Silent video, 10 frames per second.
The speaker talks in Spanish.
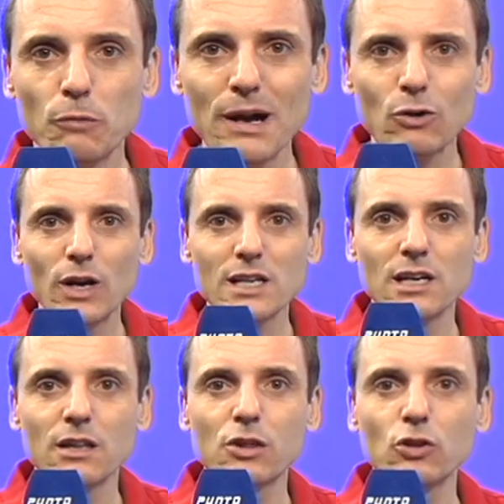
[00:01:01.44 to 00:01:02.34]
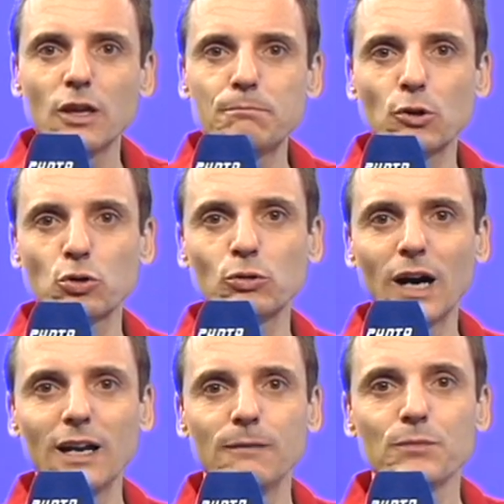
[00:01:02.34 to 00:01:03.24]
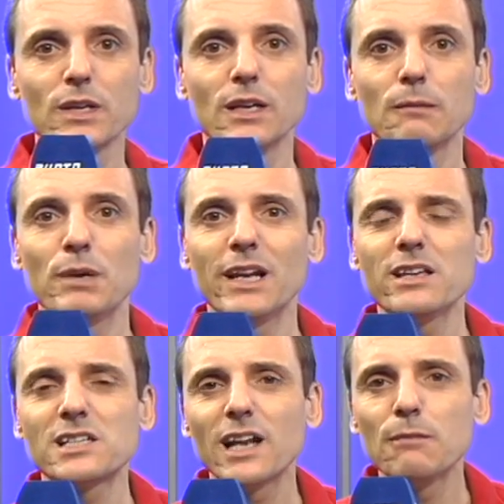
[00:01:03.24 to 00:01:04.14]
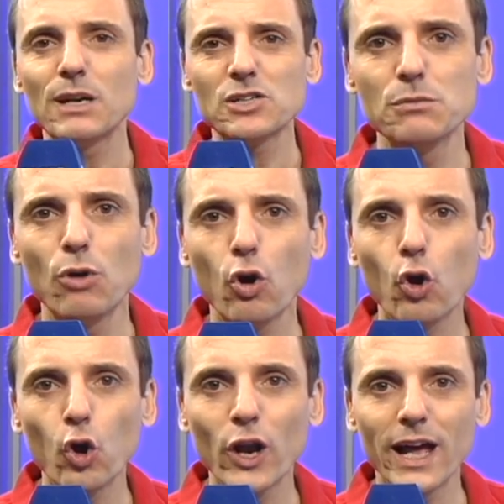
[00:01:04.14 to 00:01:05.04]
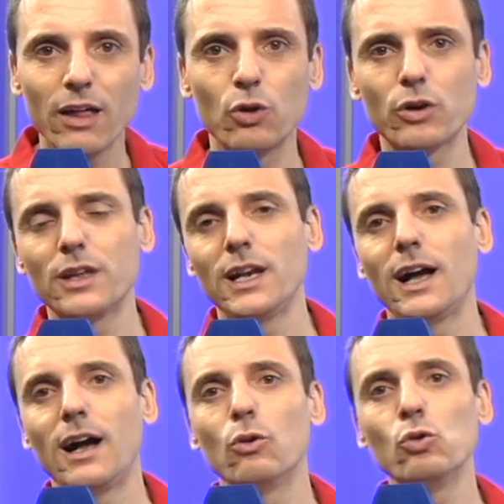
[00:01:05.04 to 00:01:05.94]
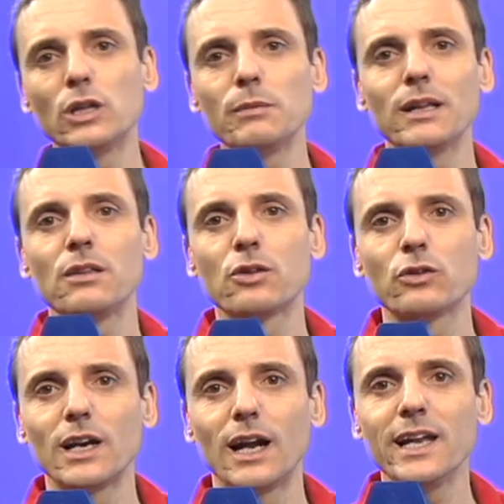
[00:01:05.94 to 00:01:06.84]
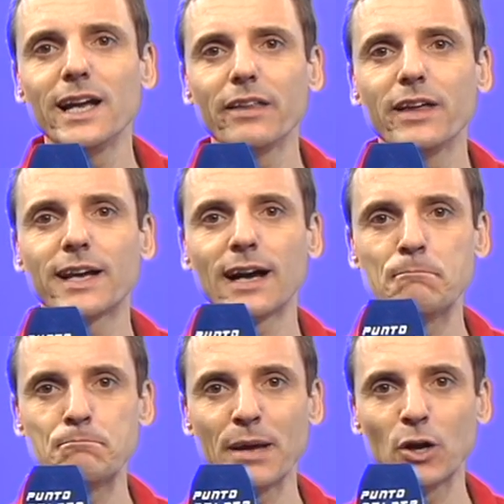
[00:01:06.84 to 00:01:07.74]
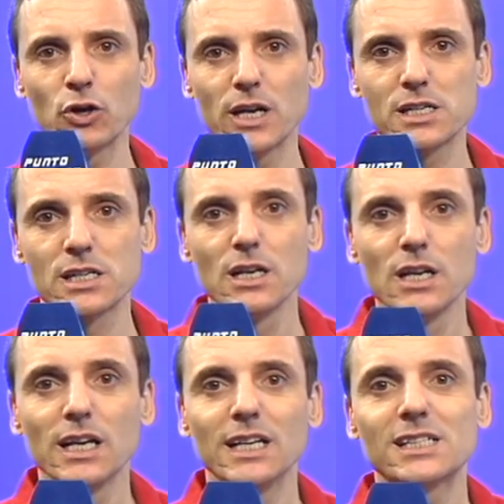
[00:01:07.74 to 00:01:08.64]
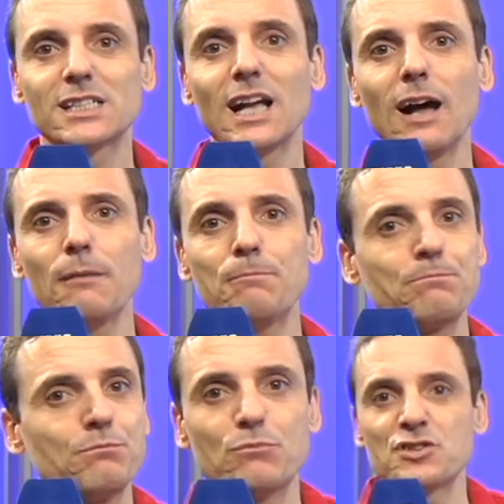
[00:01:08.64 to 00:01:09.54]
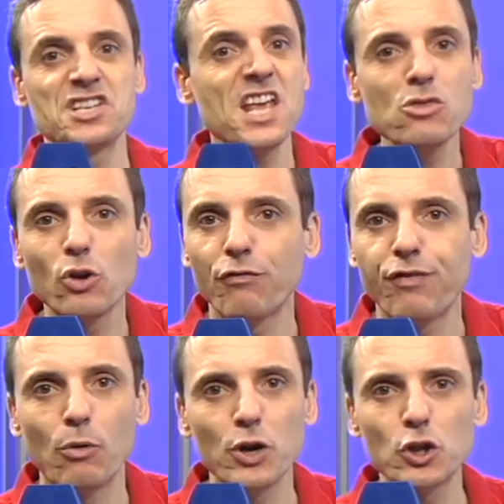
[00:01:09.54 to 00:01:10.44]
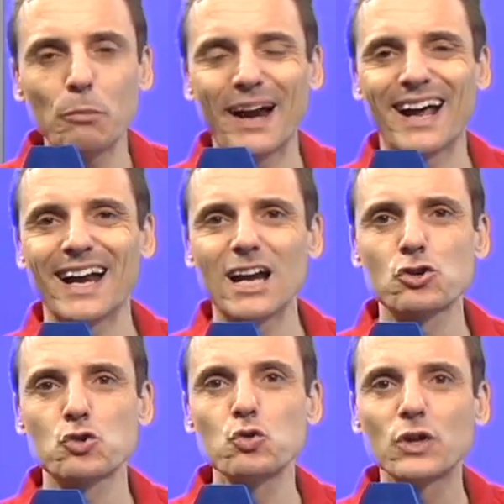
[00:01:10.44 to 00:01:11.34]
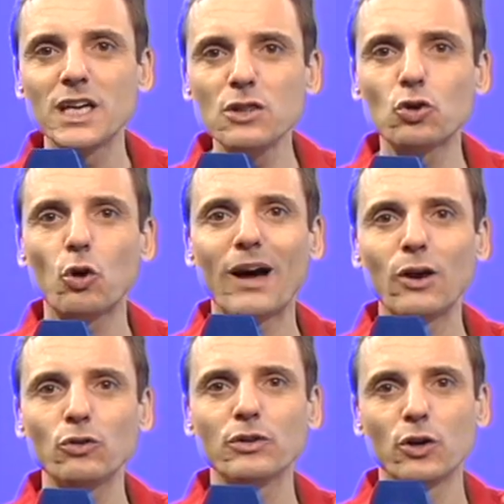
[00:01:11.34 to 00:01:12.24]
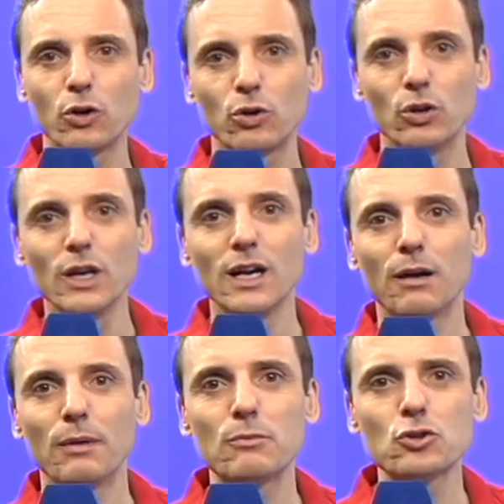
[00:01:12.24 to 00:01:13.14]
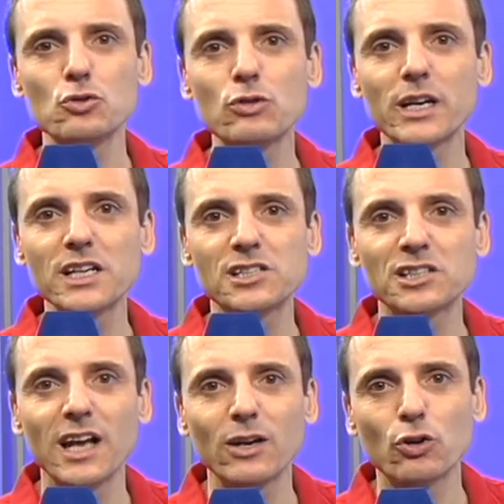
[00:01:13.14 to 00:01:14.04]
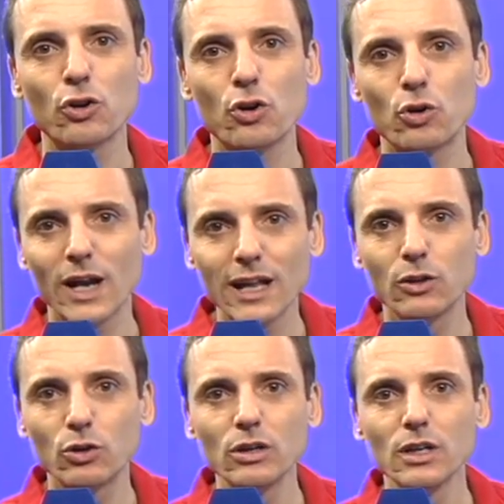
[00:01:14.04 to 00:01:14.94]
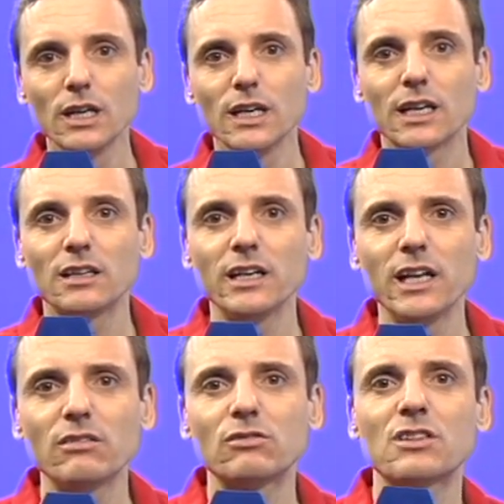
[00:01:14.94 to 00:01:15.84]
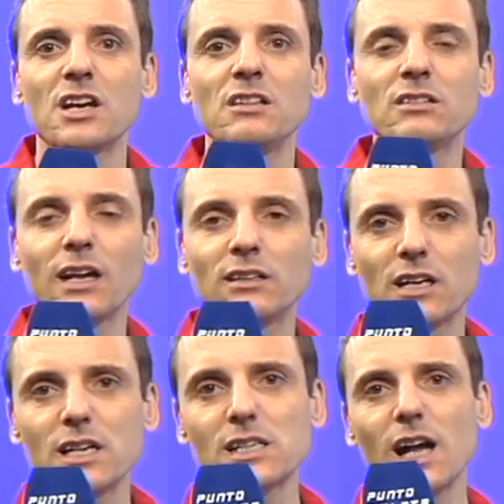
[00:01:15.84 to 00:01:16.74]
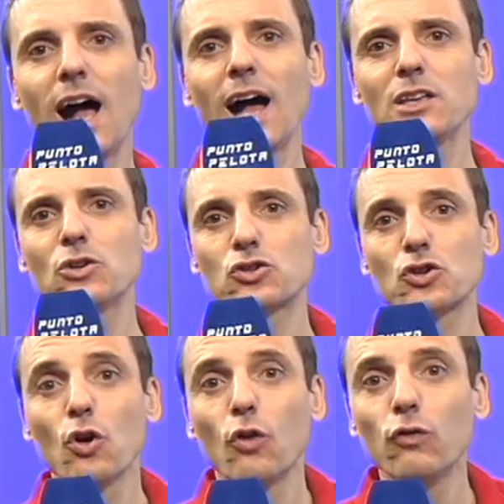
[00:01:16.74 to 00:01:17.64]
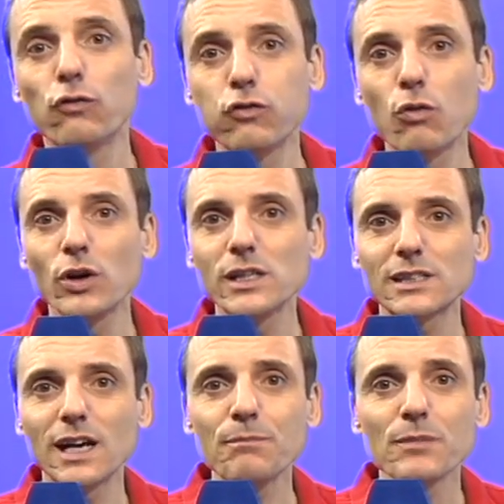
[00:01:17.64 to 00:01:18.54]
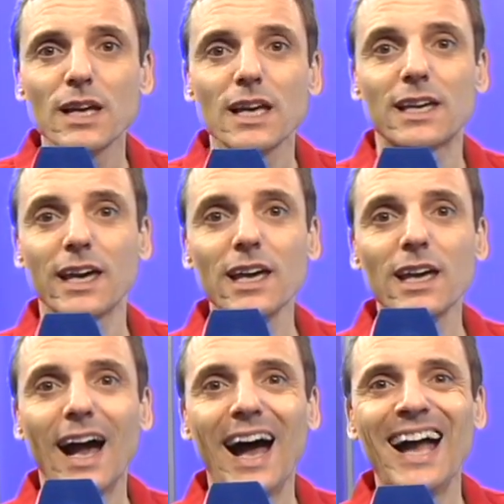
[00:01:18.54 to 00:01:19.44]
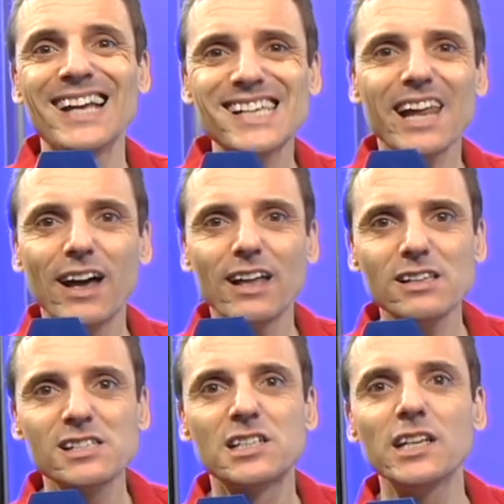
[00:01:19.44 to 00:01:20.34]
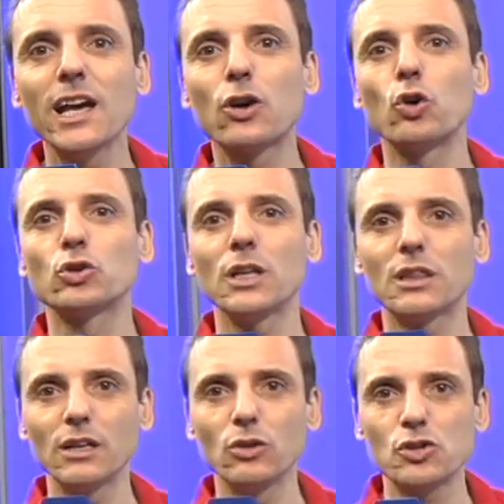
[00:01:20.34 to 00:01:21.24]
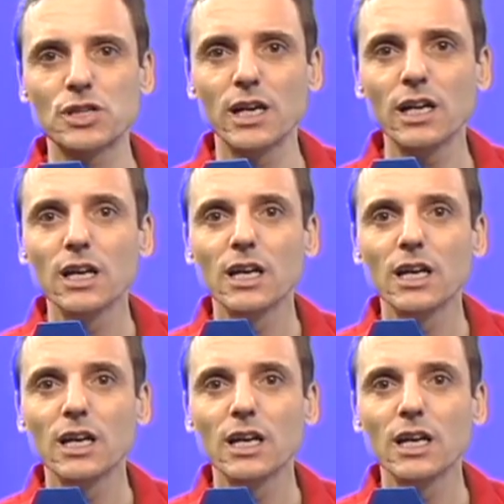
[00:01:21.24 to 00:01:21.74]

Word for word: Europa con la selección de Portugal, viene de ser el máximo goleador de la última edición de la Liga de Campeones. Está siendo el favorito para ganar su quinto balón de oro. Hablamos de un Cristiano Ronaldo que tiene 33 años, un futbolista que a esa edad sigue cotizándose